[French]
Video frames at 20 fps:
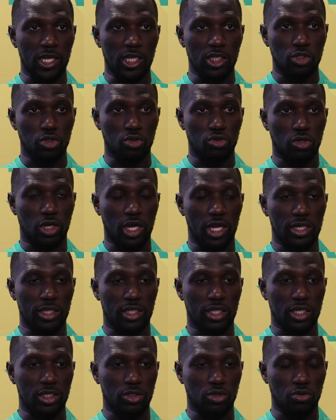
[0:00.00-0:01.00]
sur nos
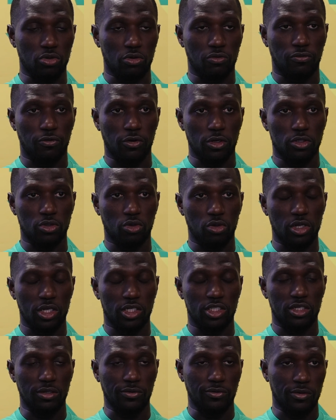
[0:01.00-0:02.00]
qualités, sur notre force
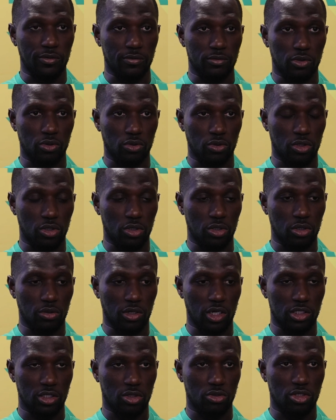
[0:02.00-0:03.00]
collective, sur
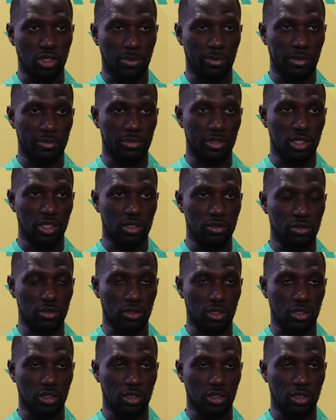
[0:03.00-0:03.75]
ce qui nous a permis de